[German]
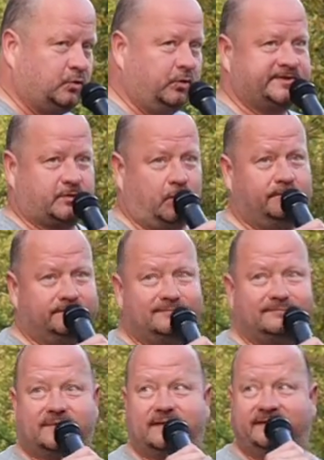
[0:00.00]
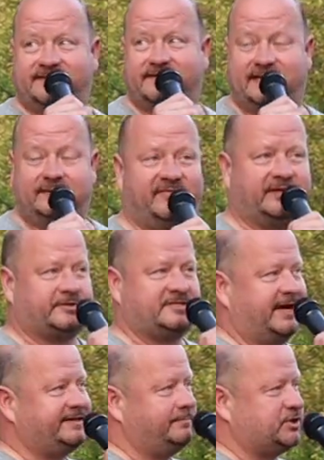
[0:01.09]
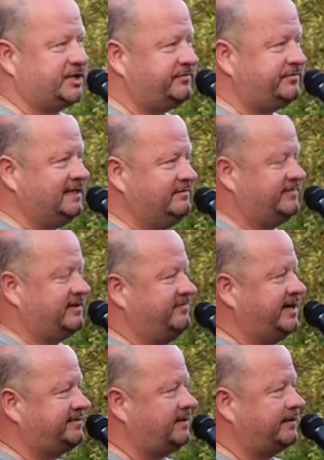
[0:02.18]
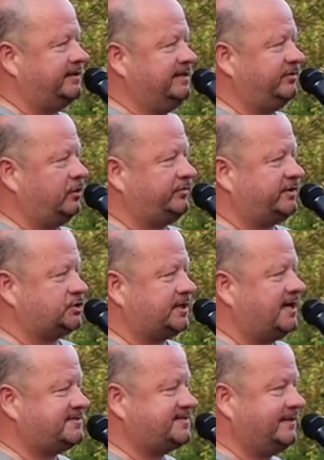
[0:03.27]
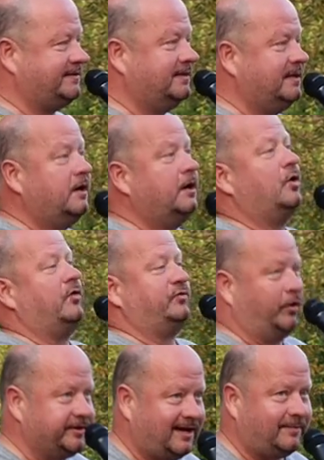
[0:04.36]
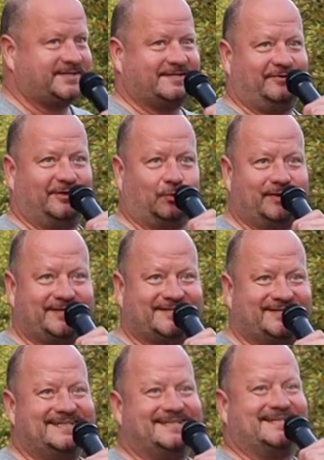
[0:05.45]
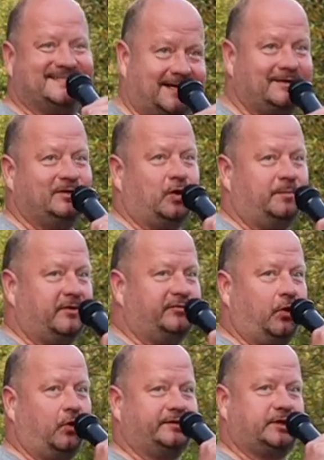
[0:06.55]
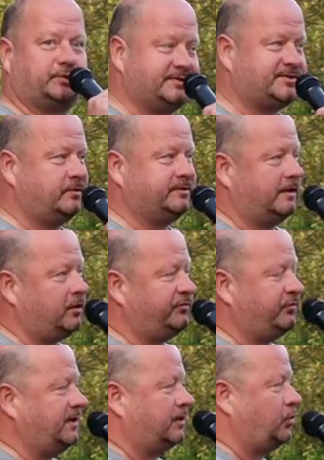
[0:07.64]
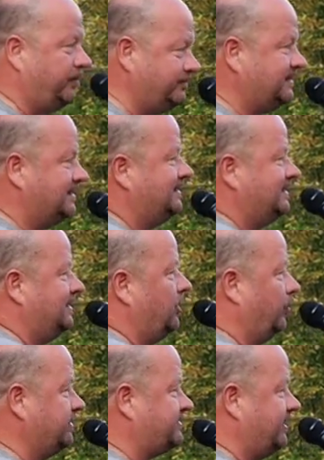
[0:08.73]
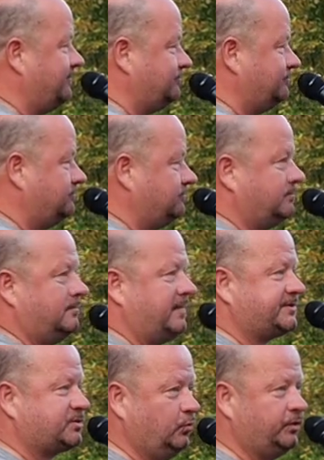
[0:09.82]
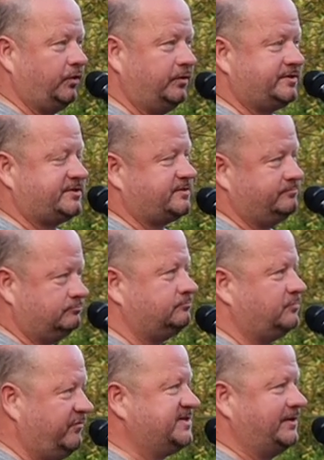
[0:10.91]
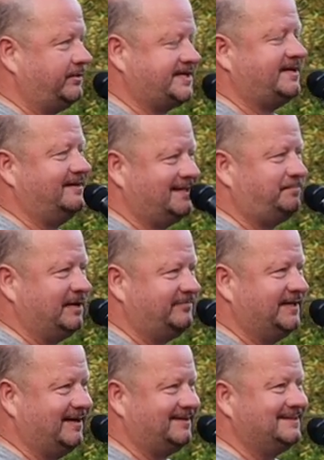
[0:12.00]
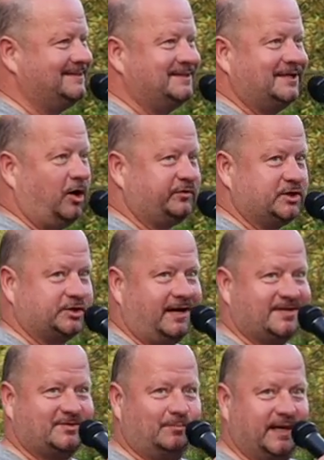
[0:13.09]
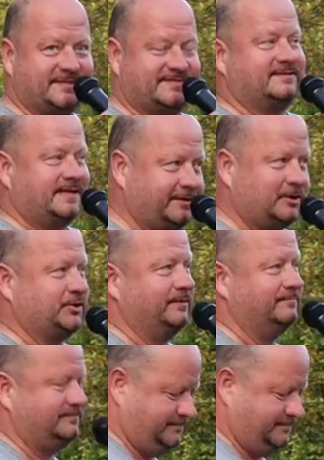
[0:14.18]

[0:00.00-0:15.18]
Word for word: kurzum, diese Themen werden uns weiterhin beschäftigen. Wir werden weiterhin aktiv und auf der Straße sein. Für heute aber sind wir durch. Danke nochmal für eure Unterstützung. Danke für euer Kommen. Und ähm, macht's gut und wir sehen uns sicherlich bald wieder auf den Straßen und Plätzen. Dankeschön.